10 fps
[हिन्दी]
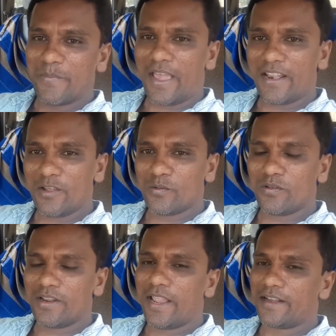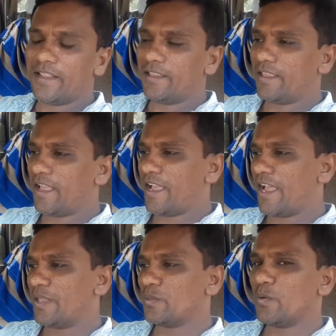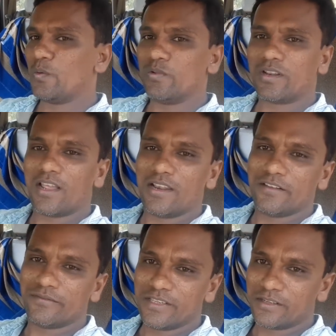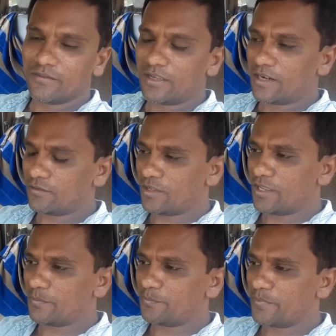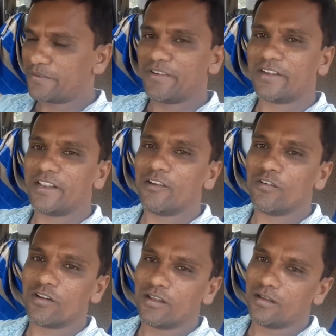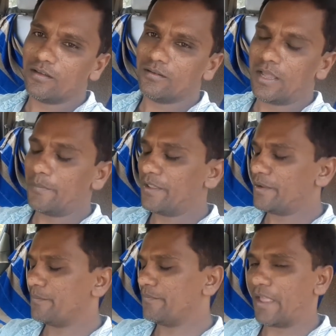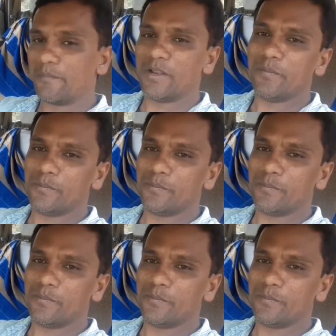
बहन है उन्होंने एक्टिंग किया है तो उनका लिपसिंग वगैरह जो है परफेक्ट है और हाँ, हमारे फैमिली